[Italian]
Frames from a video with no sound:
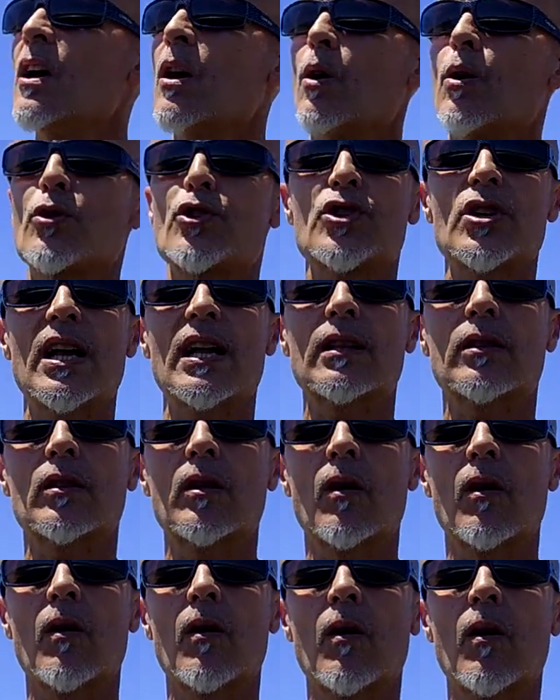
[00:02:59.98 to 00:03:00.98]
Ho
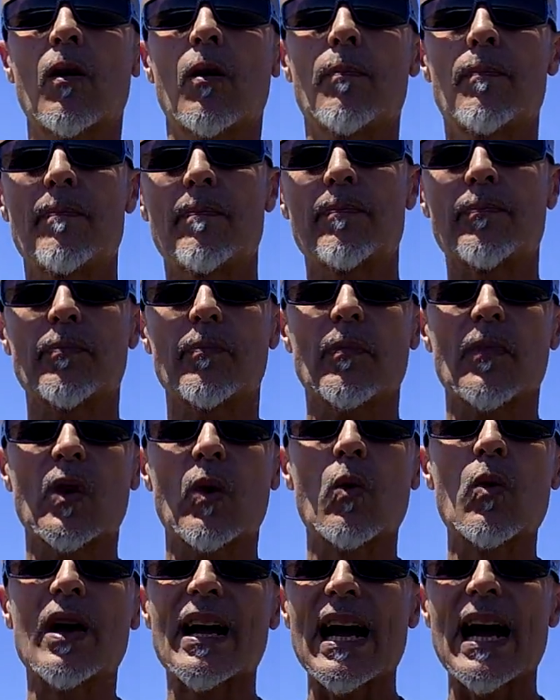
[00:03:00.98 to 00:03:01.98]
scelto
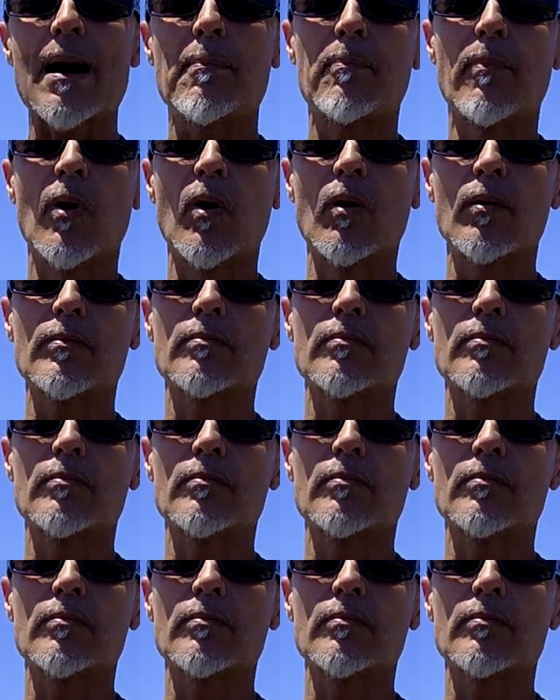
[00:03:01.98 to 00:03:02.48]
un capo,